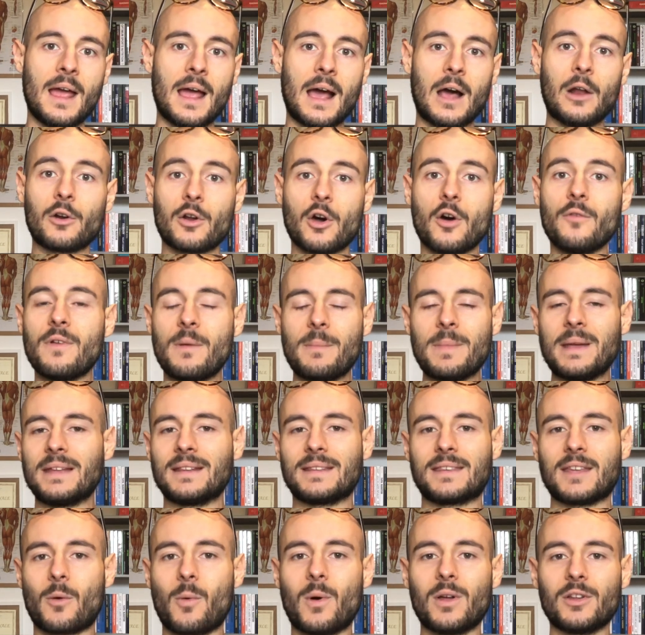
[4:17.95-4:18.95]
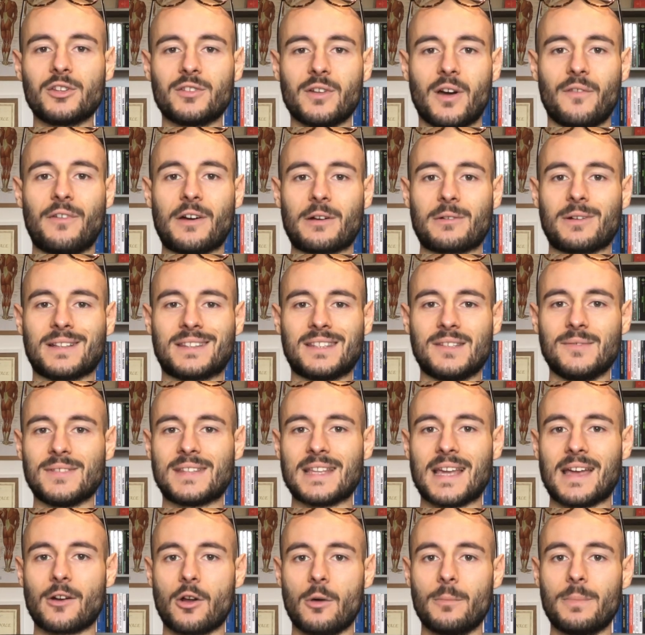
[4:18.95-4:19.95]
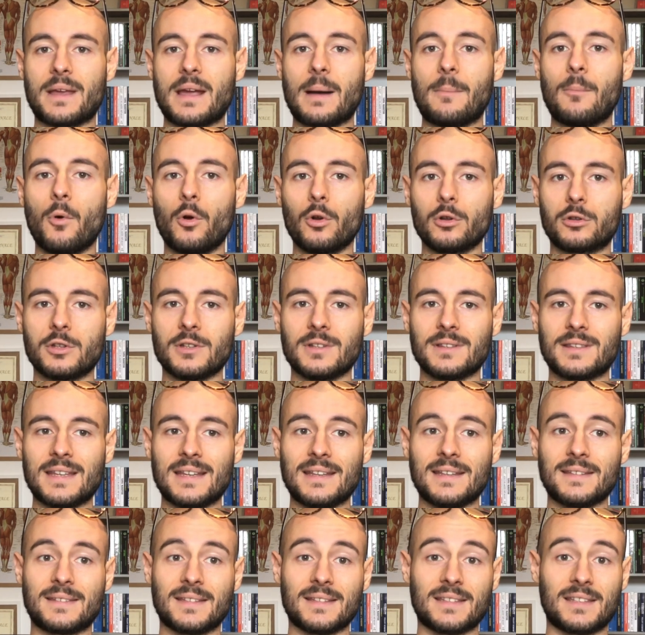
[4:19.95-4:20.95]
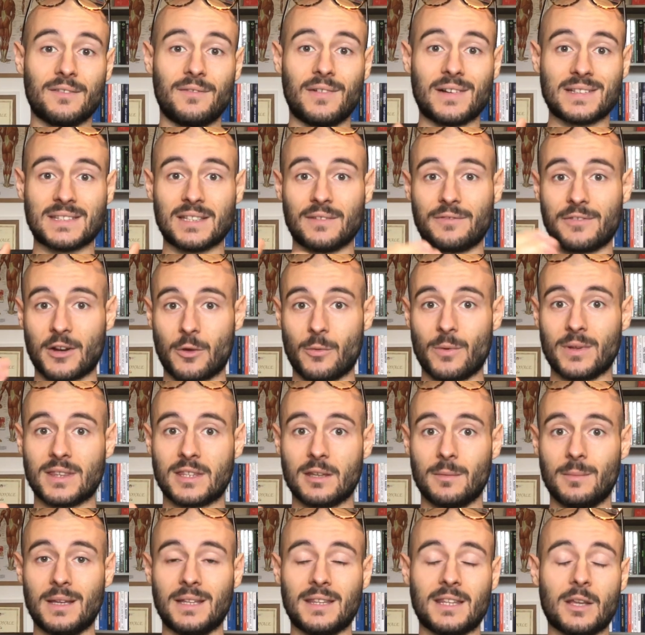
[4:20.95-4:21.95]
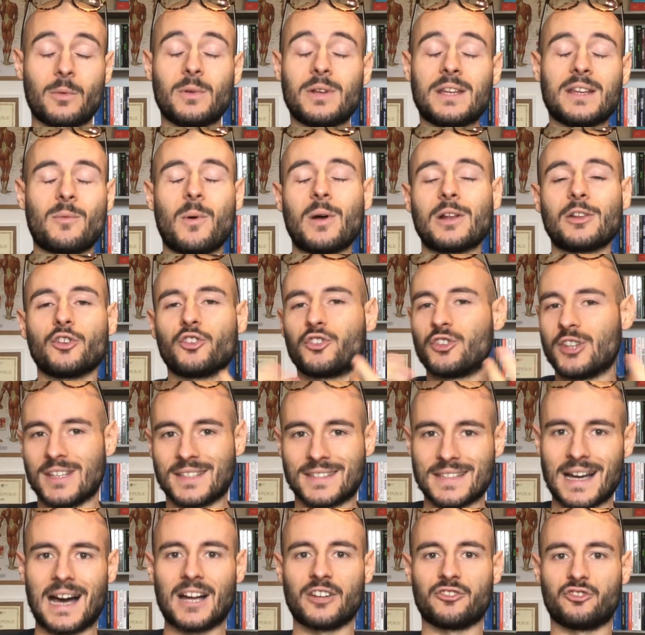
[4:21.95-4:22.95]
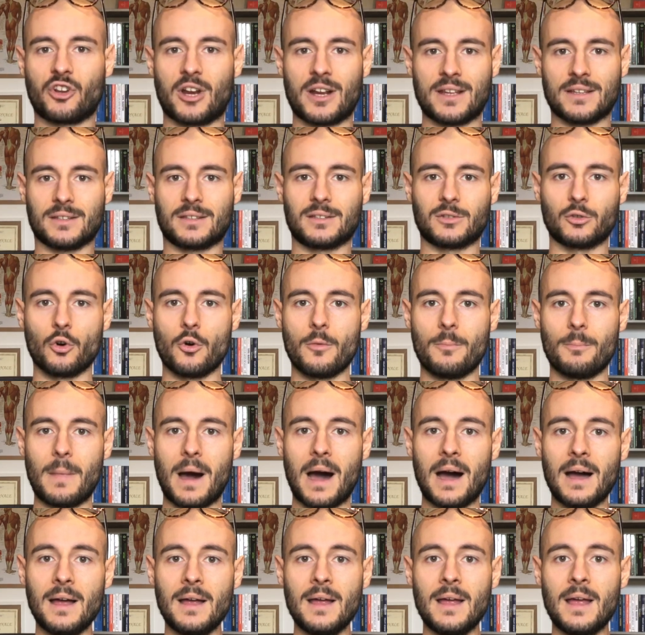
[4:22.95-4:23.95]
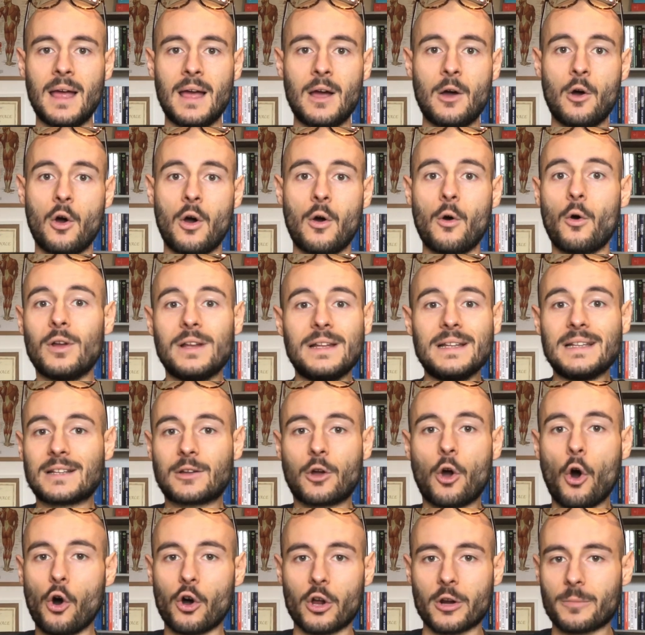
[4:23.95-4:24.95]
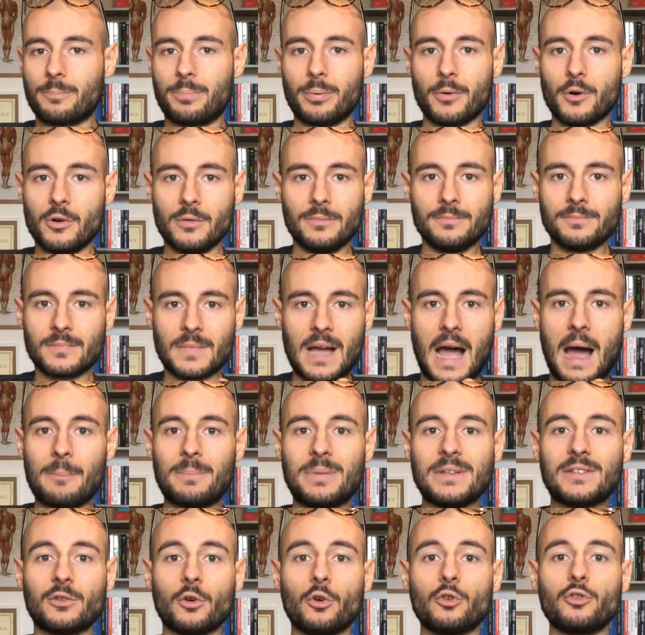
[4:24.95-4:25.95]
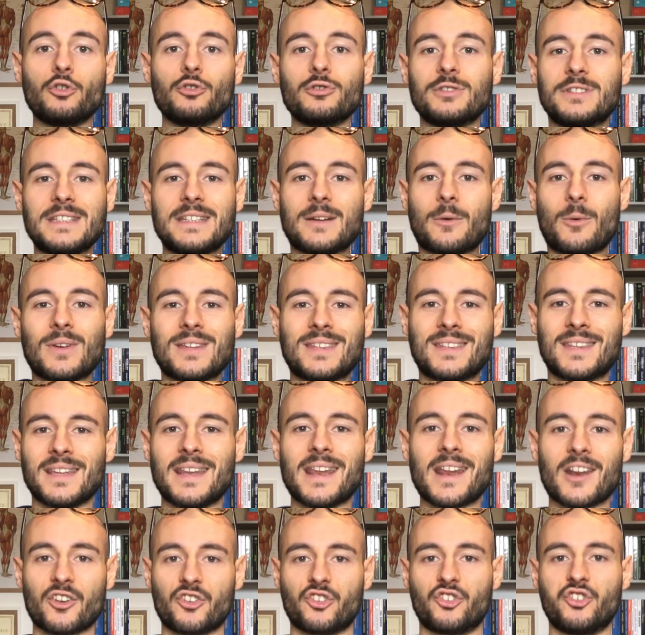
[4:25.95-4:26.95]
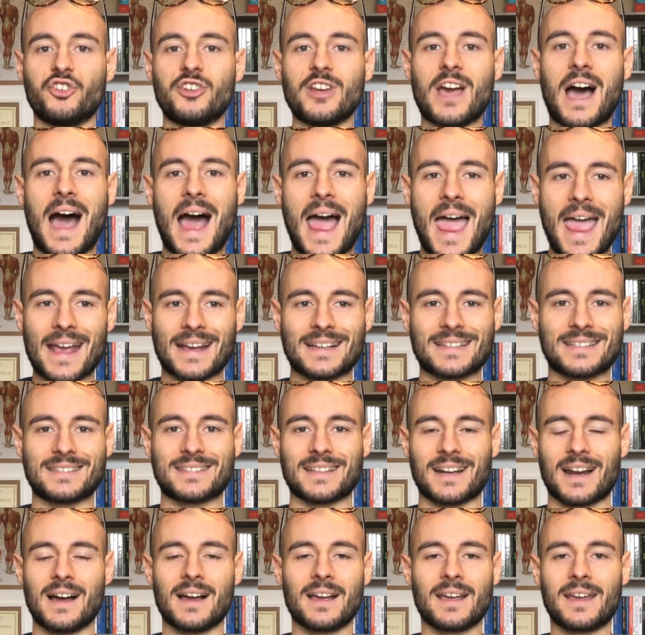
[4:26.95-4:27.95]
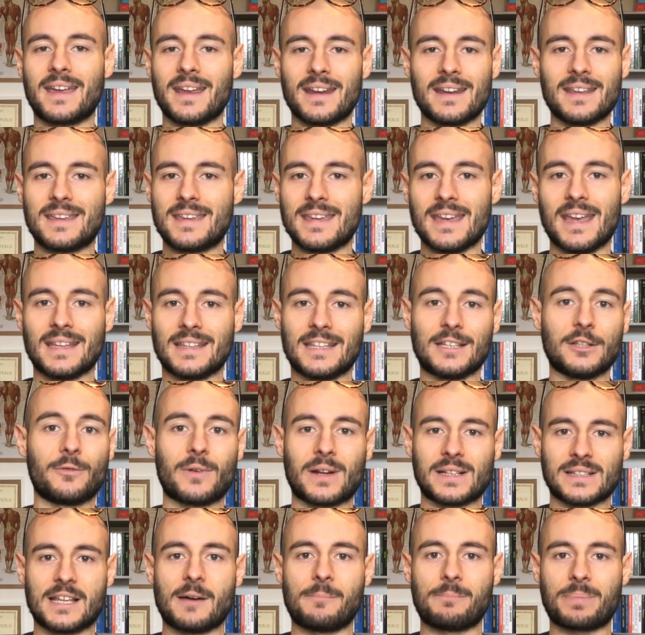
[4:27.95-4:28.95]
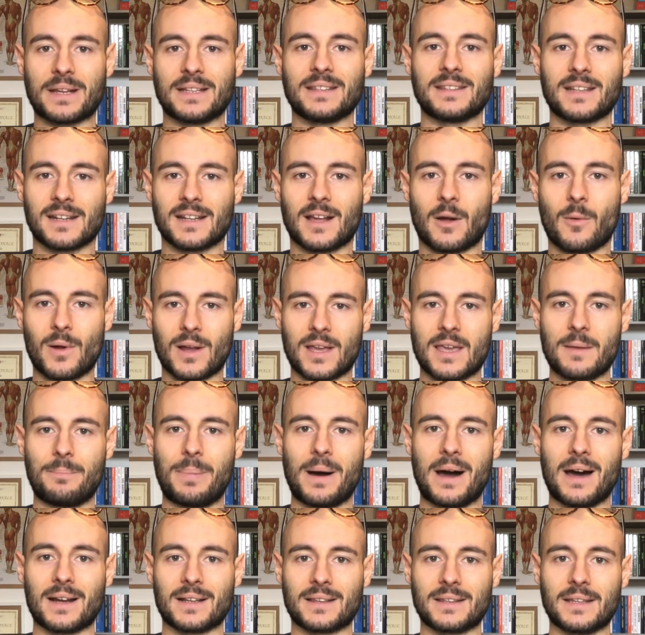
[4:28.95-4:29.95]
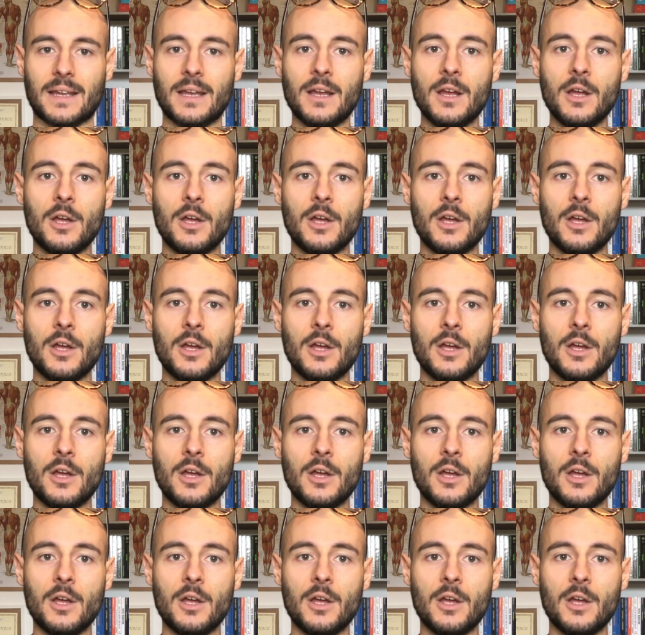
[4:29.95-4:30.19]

Allora, ovviamente, quando si va a fare un'attività aerobica molto intensa, si è fatta frequentemente, quindi quando si esagera, insomma, il corpo ha bisogno di questa energia extra che richiede, dovrà andare a prendere da qualche parte,